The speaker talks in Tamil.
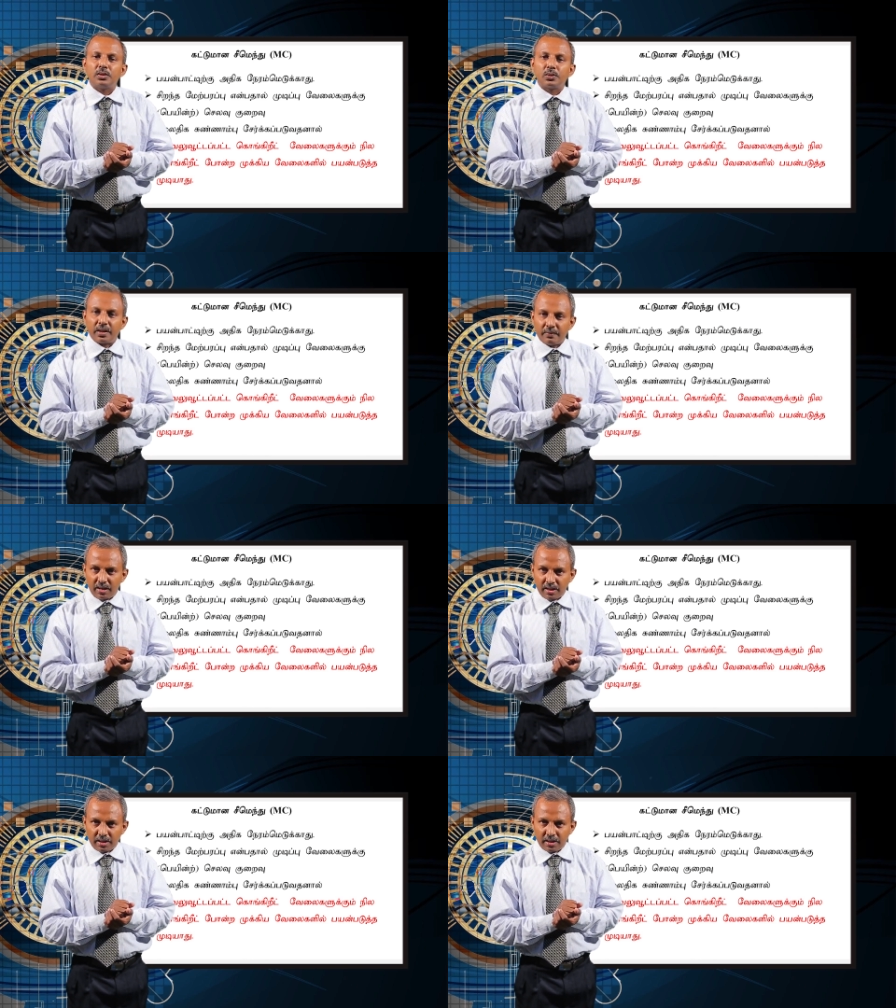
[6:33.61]

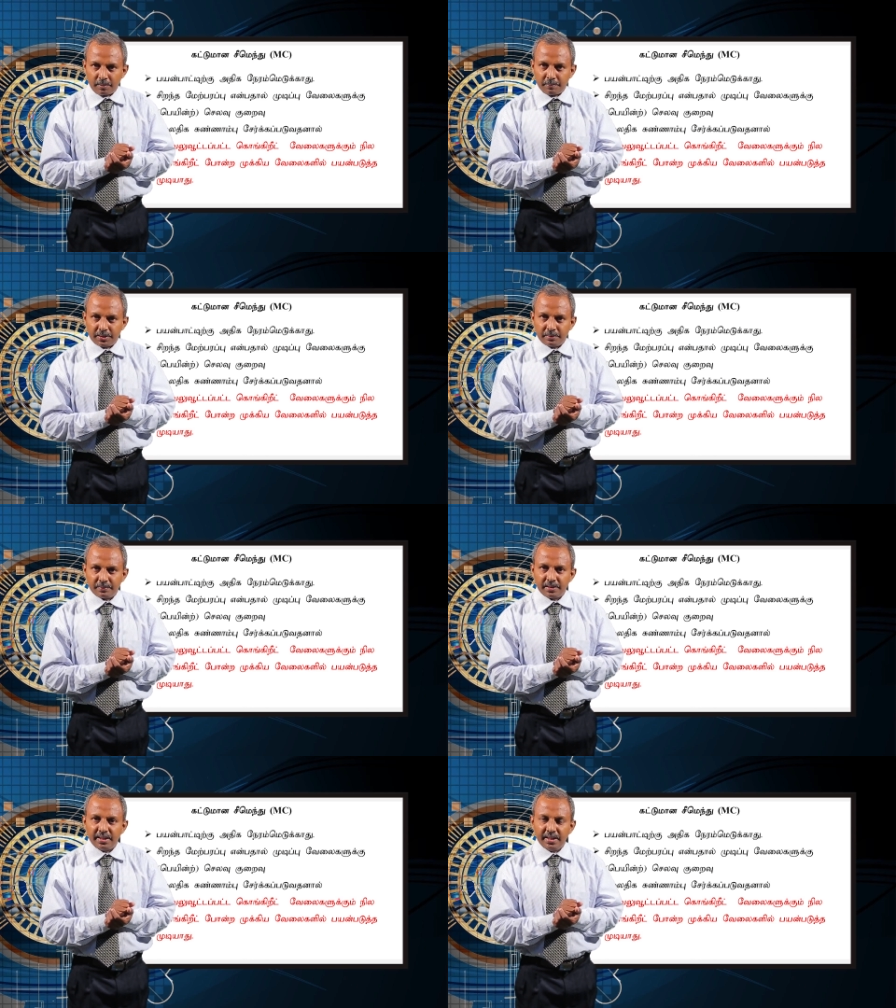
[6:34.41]
குறைவாக காணப்படும்
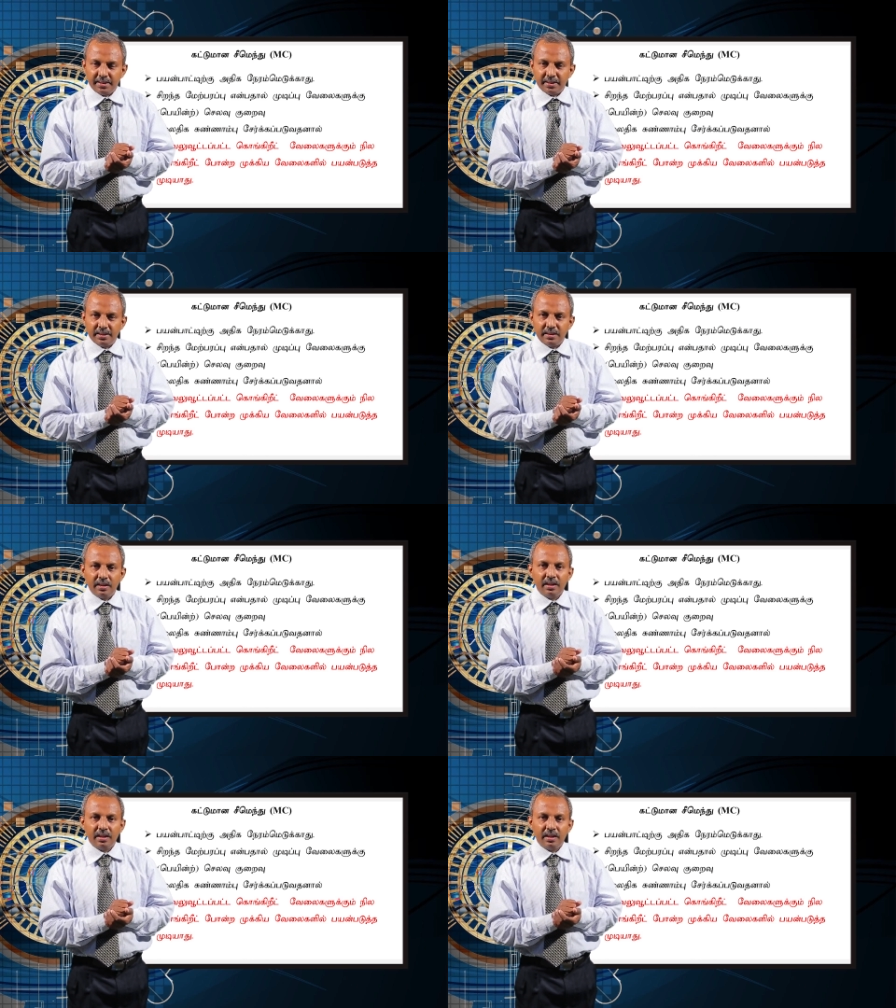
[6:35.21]
ஏனெனில்